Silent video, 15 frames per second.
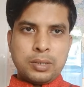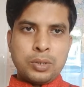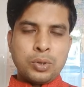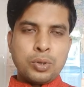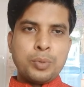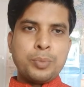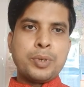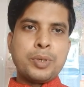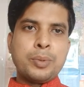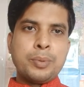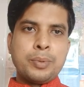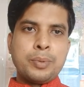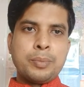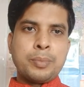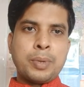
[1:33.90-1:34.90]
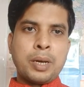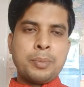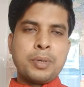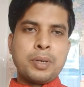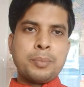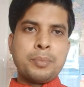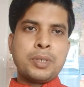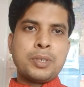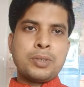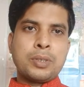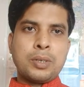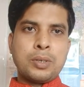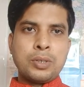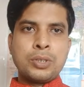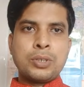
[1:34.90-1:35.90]
ধর্মীয়
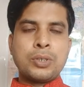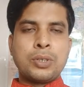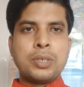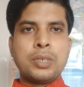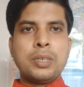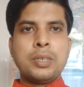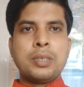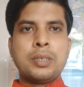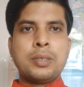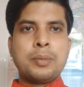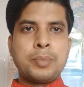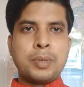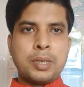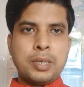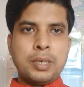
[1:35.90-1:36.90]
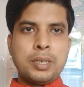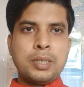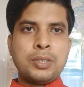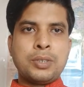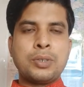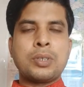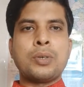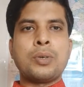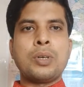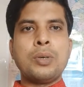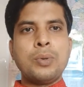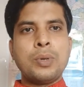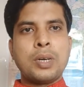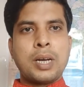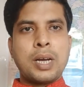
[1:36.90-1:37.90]
ভাবগাম্ভীর্যতা নষ্ট হয় বা কিছুটা
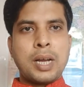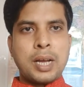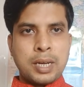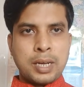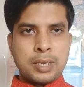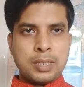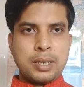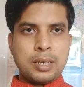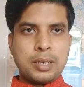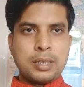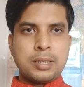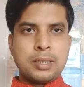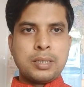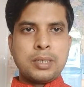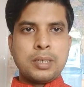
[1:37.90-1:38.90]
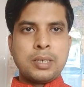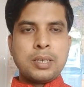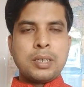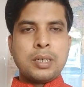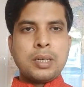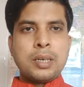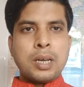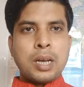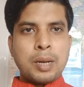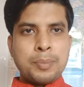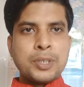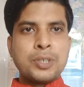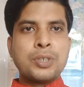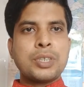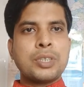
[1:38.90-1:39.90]
হলেও আঘাত লাগে আপনি
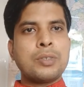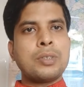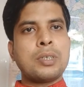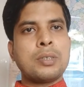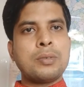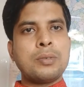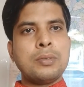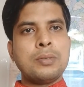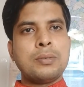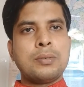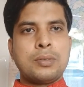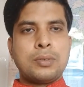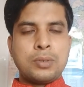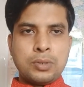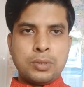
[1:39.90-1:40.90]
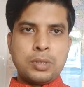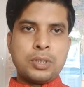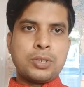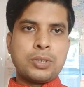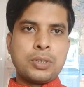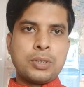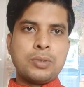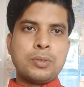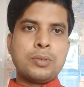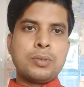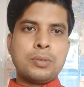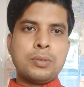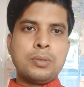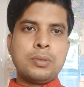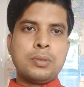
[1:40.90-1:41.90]
সচেতন থাকুন অন্যকে সচেতন
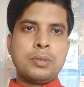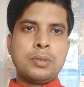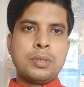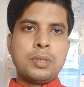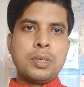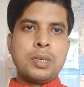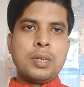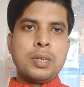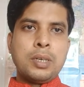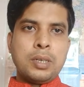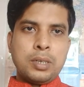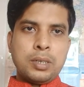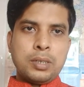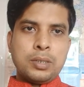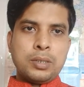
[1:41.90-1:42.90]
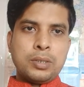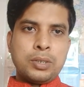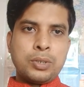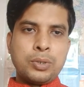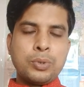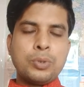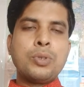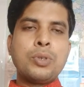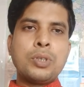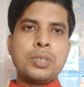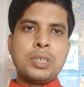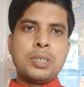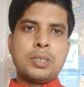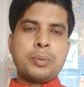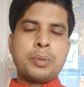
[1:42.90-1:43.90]
করুন সুন্দর
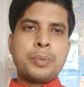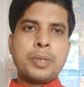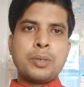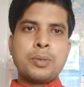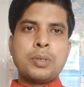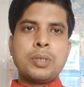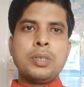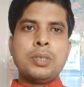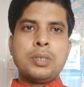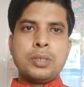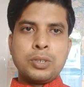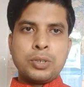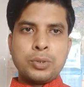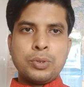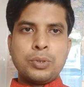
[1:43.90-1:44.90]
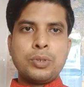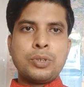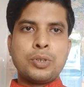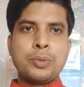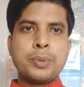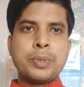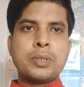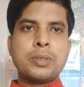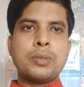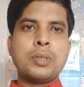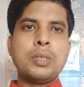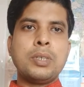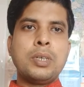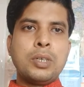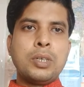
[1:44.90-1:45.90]
চিন্তা ভাবনা করে সুন্দর সমাজ গড়ি
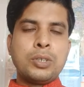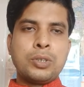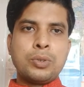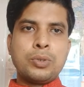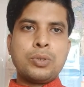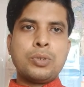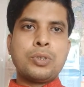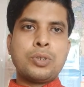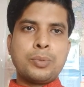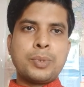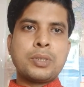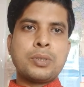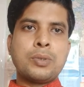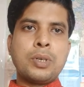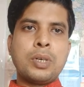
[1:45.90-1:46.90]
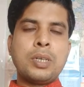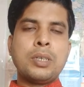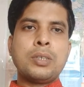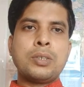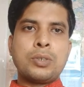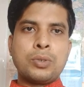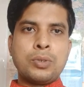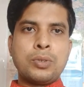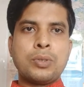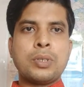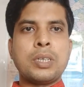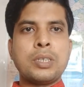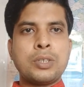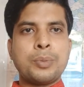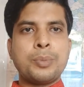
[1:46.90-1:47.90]
সুন্দর সমাজ গড়লে সুন্দর
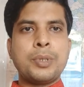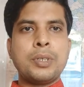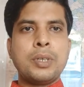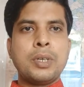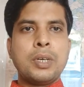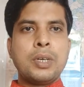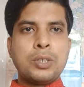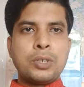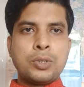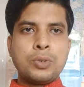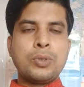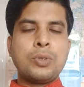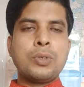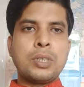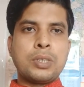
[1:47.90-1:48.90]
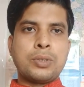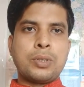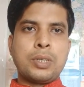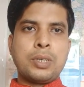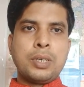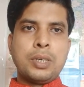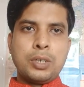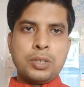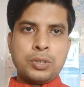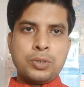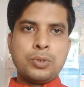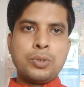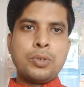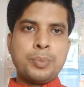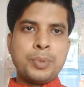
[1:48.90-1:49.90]
দেশ হবে সুন্দর দেশ হলে
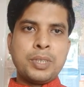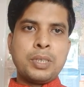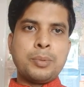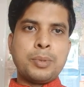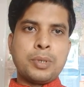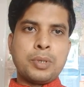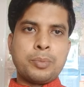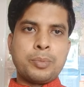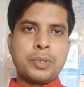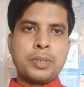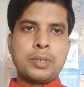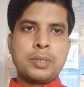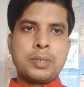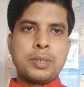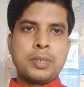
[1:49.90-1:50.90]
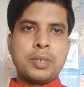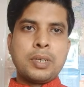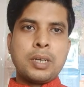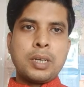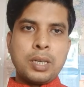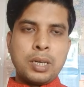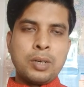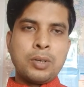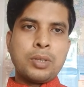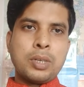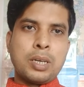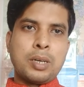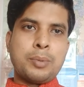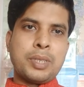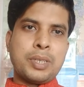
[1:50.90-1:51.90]
সুন্দর পৃথিবী হবে আল্লাহ
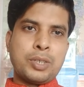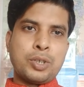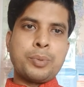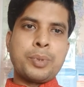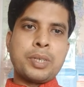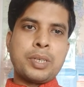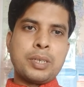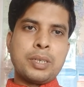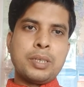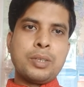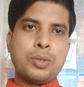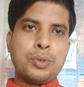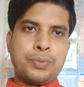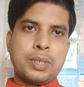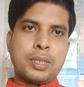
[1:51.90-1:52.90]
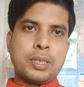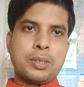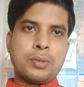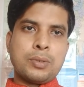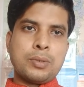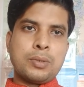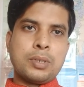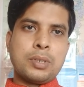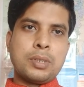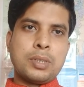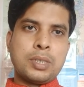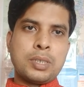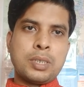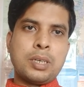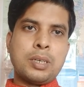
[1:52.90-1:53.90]
তালা আমাদের সবাইকে তৌফিক দান করুন
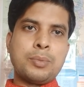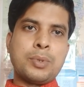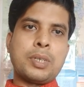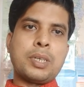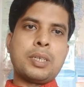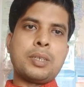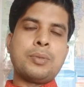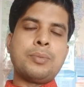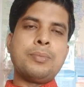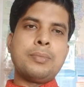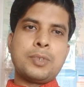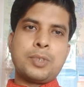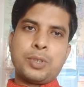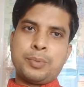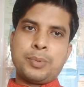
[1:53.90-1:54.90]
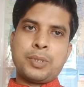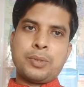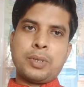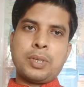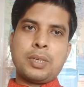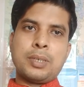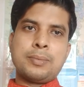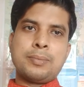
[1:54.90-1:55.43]
আসসালামু আলাইকুম রহমতুল্লাহ